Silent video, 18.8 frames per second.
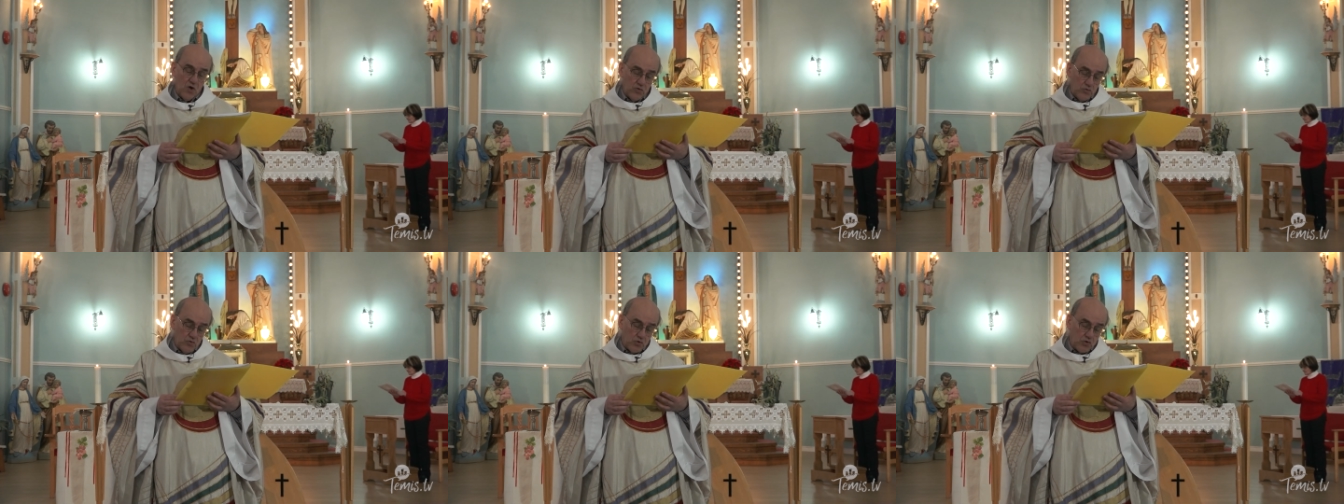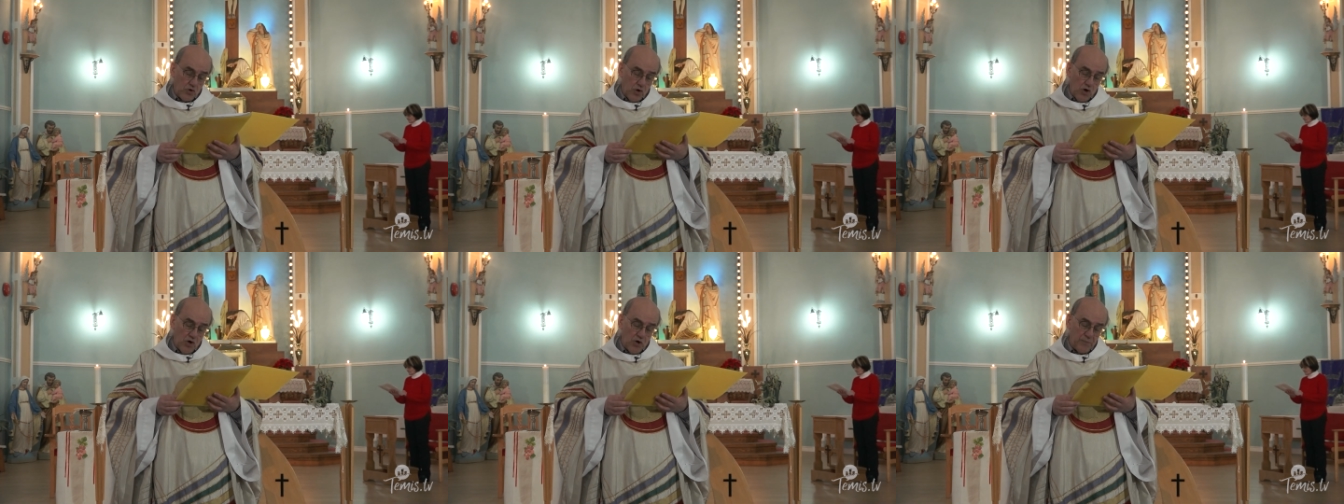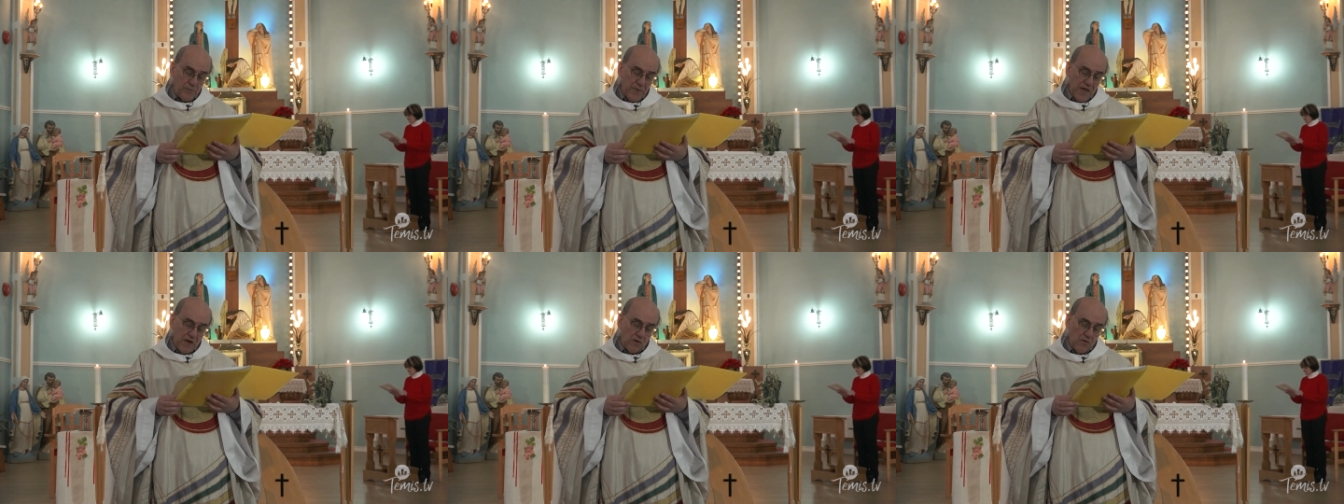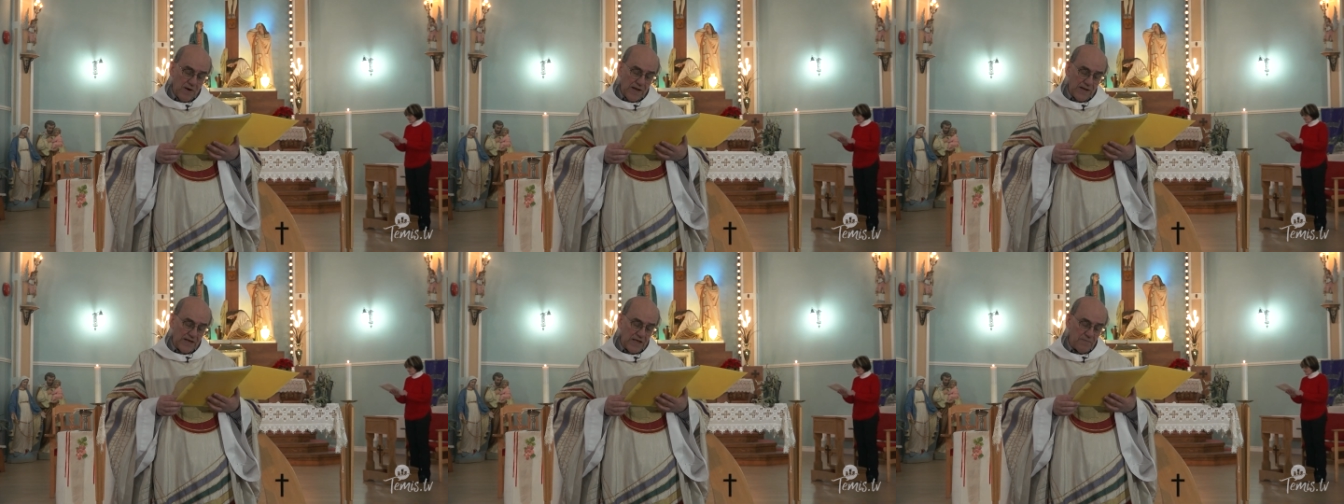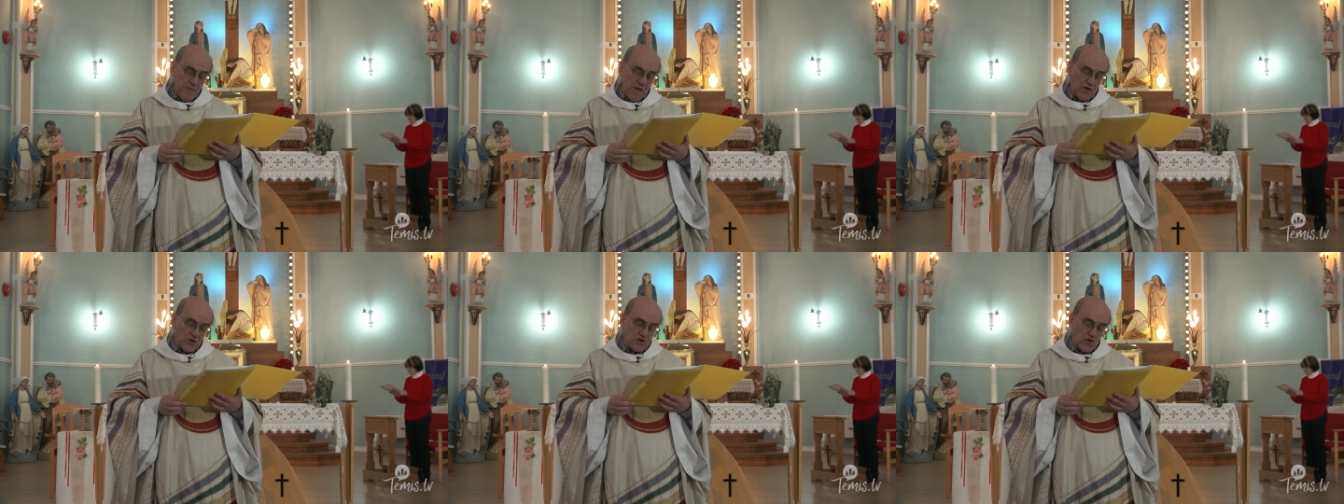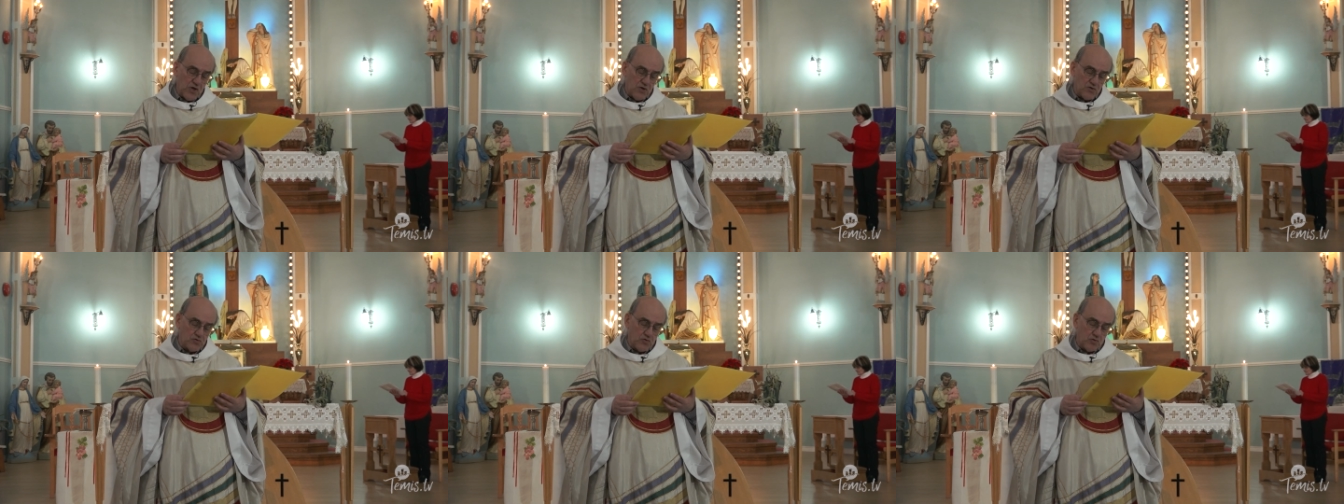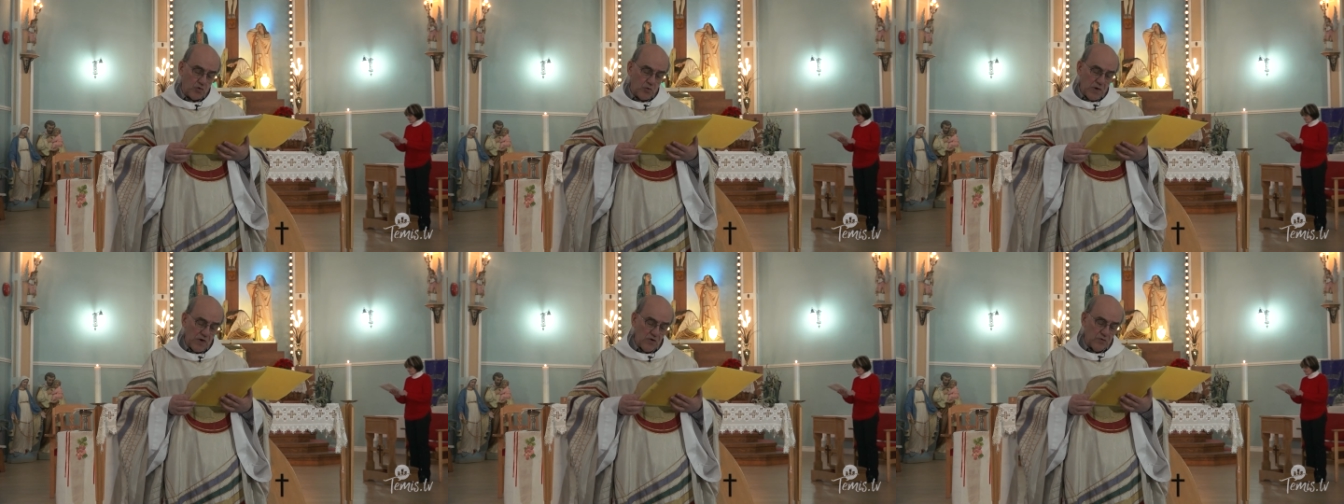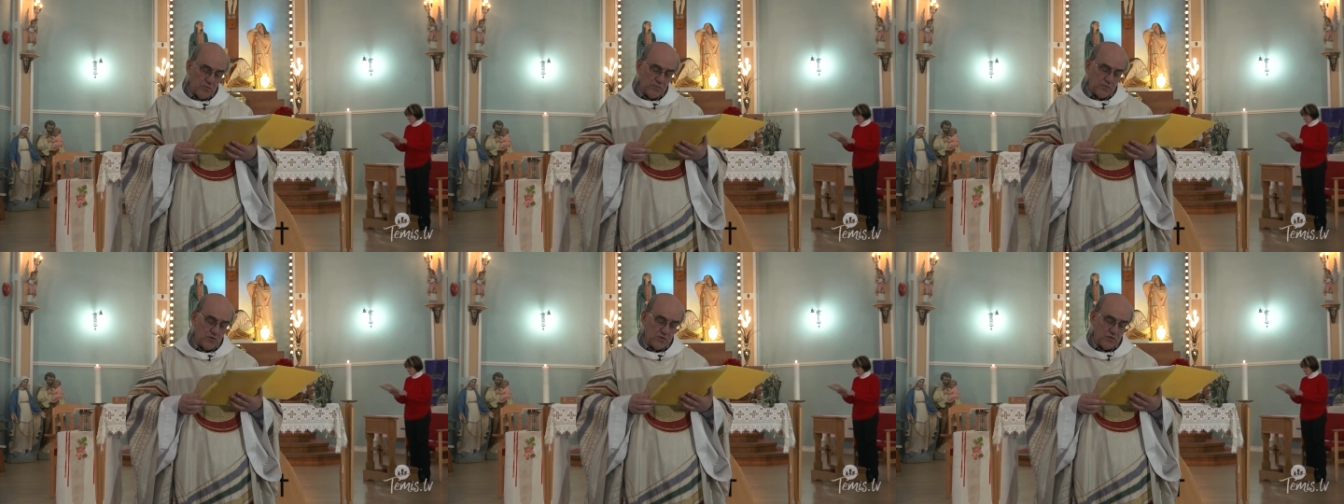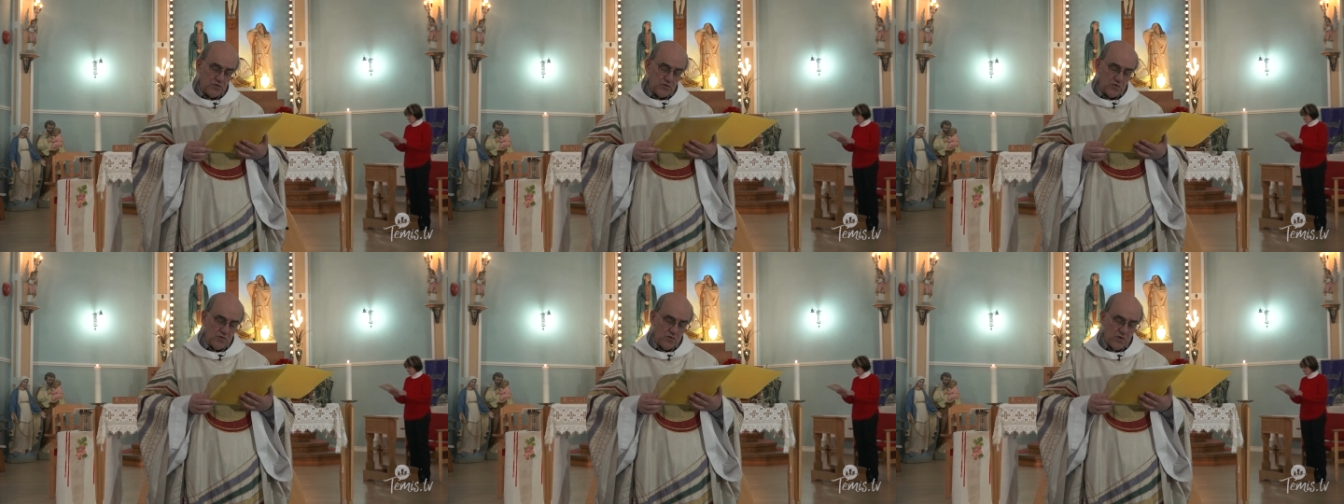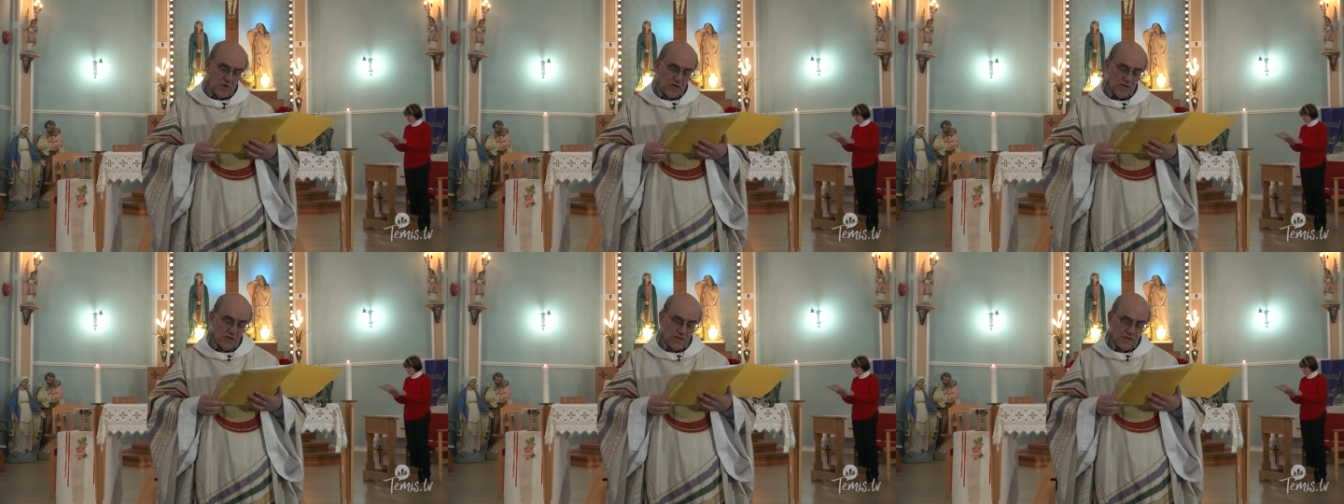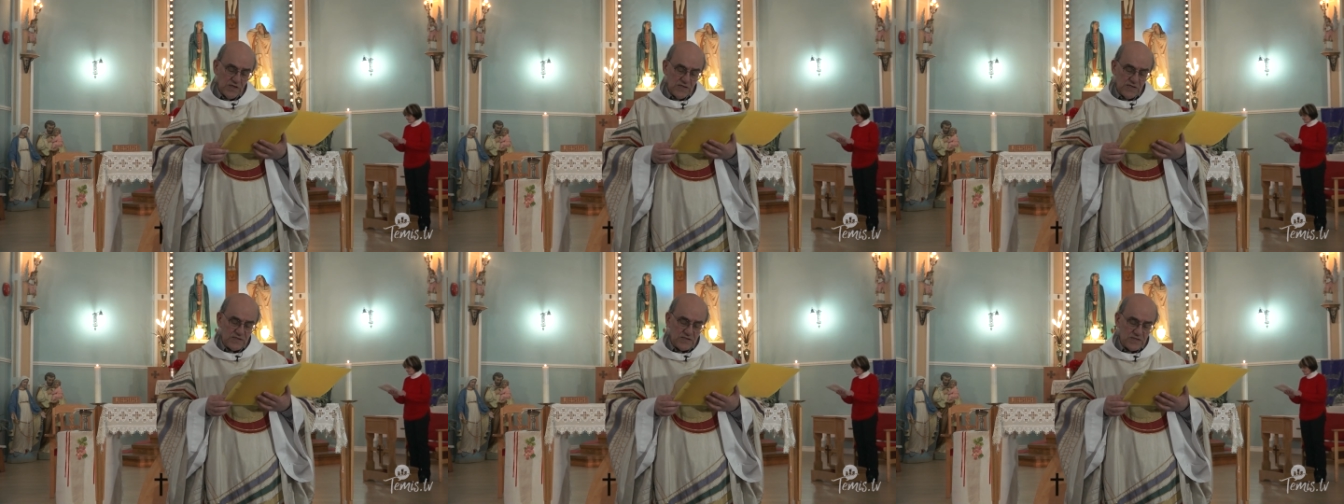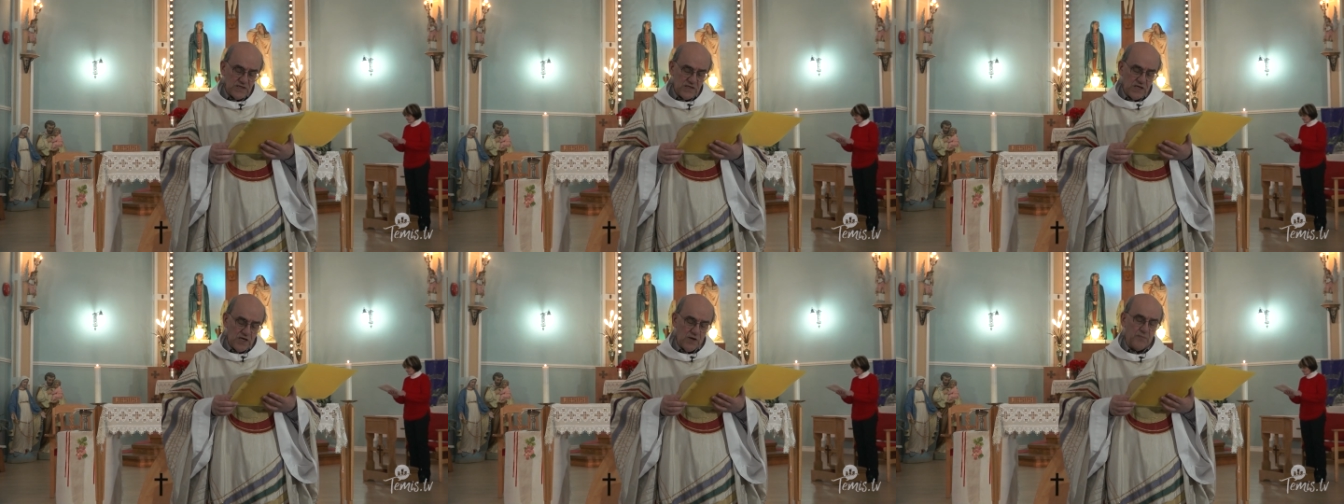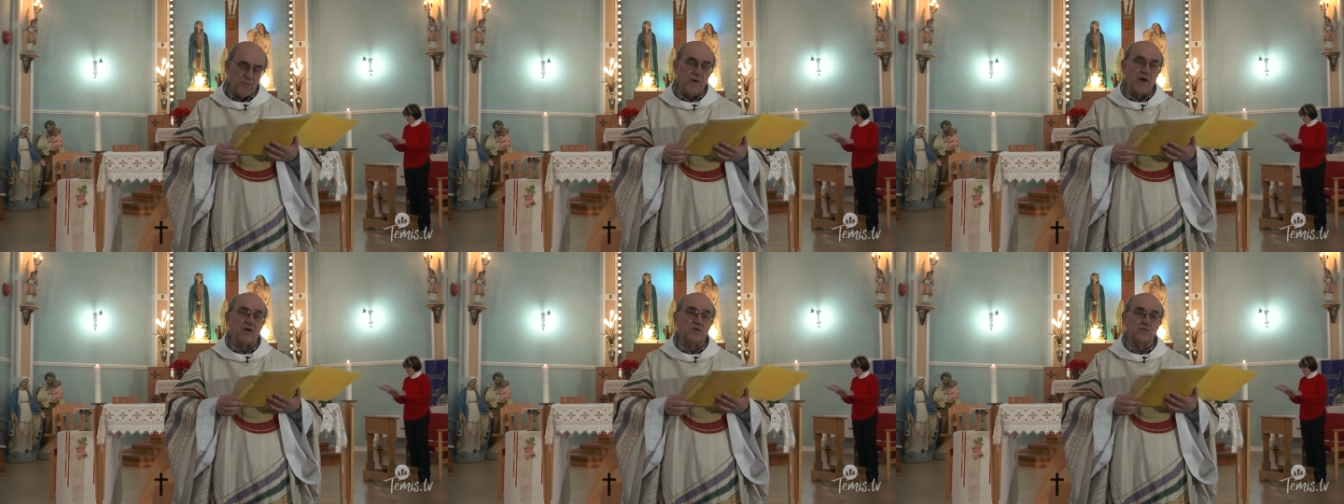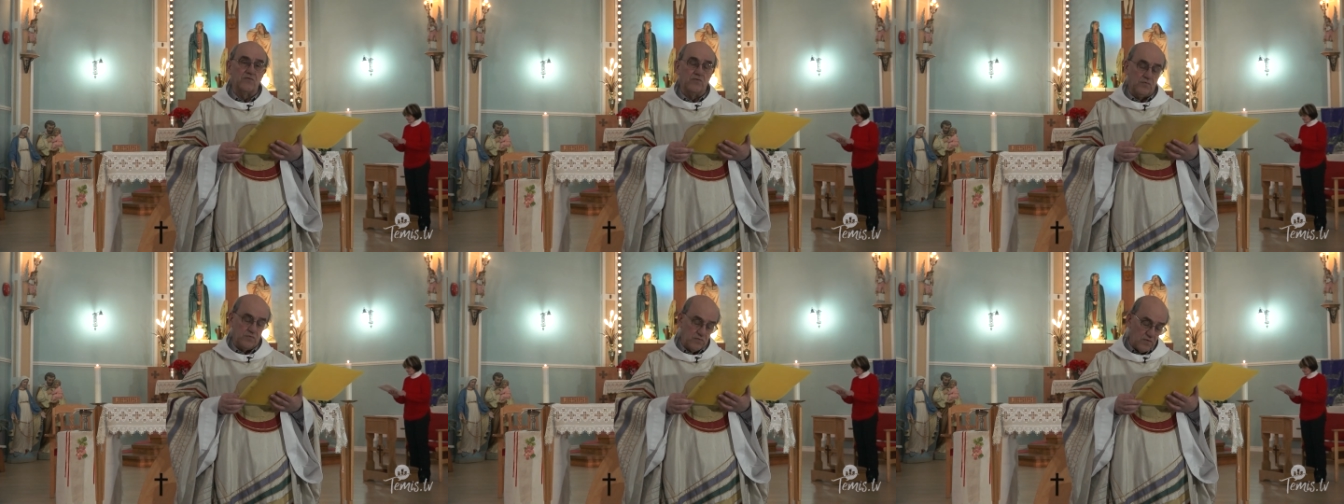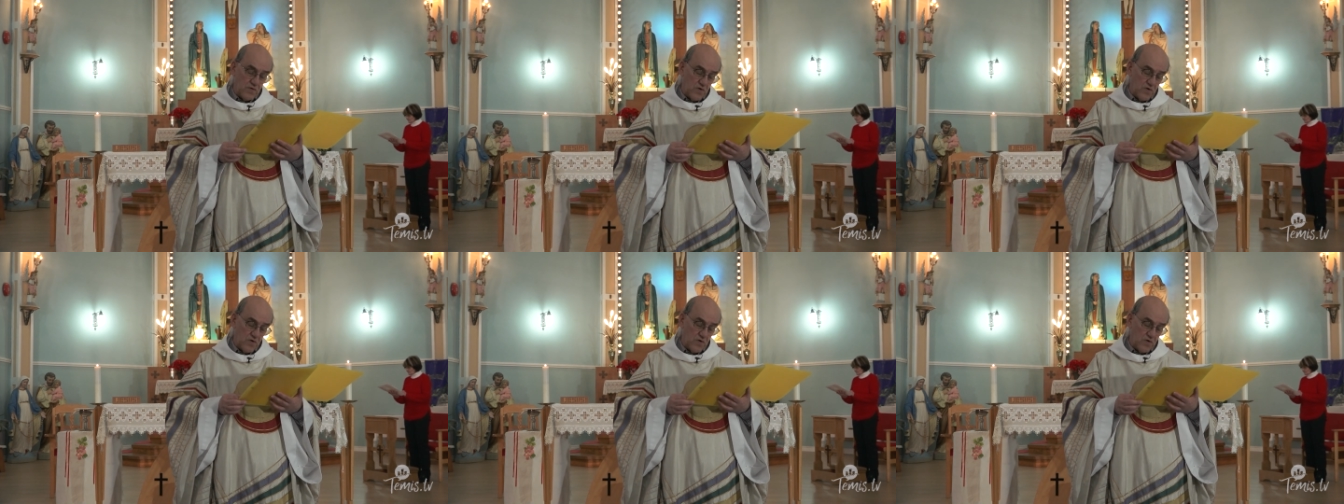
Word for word: Nous coopérons à l'émergence du royaume de Dieu ici et partout.